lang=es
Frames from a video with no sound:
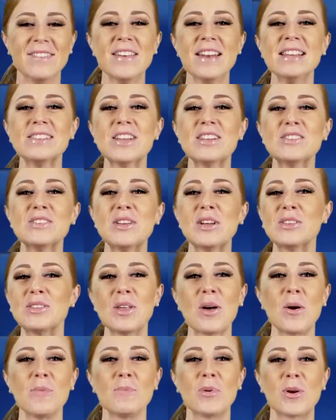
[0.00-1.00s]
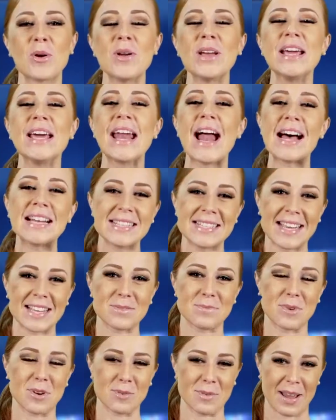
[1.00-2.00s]
Y bien, esto ha sido todo por hoy.
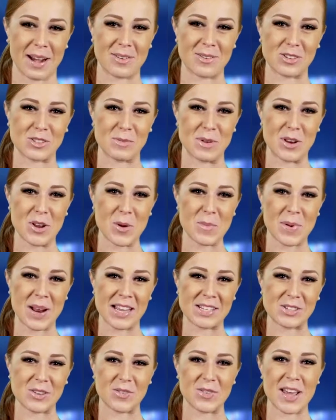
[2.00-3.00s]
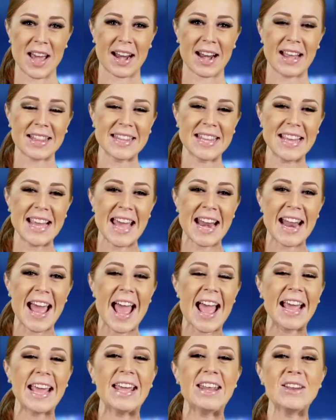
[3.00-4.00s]
Gracias por vernos. Mi nombre es Sofía Rattinger
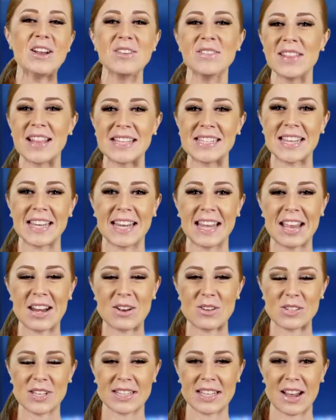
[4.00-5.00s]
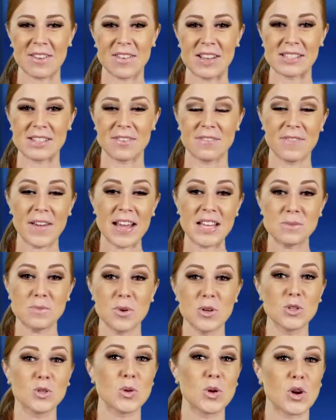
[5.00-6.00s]
y no olviden seguirnos a través de
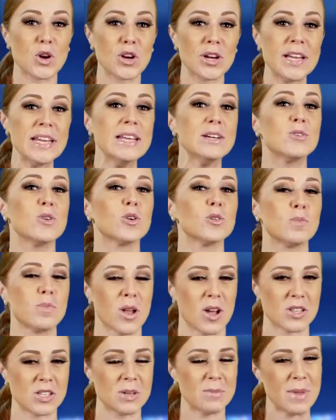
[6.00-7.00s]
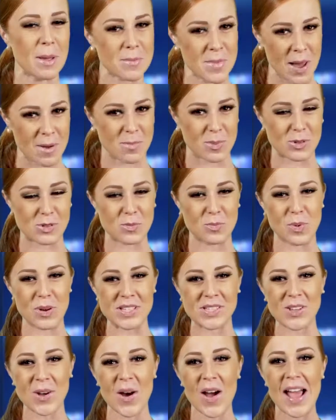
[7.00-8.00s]
Facebook, Twitter y Google Plus. Y también, por
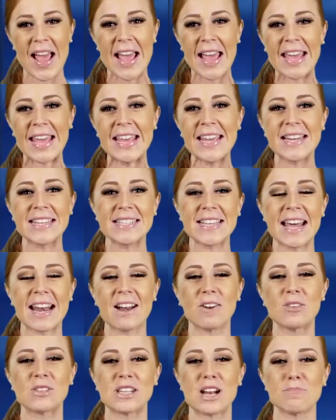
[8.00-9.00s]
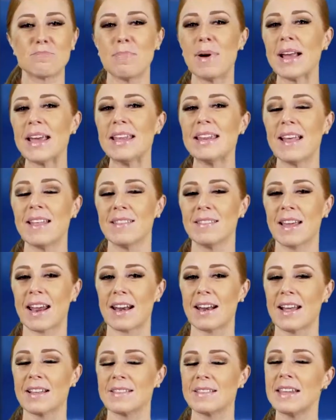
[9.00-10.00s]
supuesto, ingresar a nuestra página de
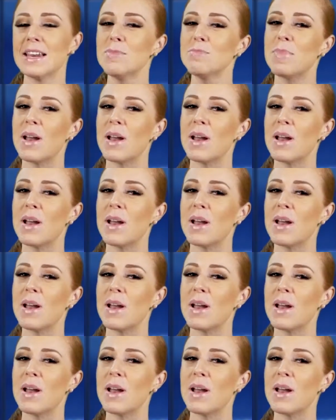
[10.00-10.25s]
internet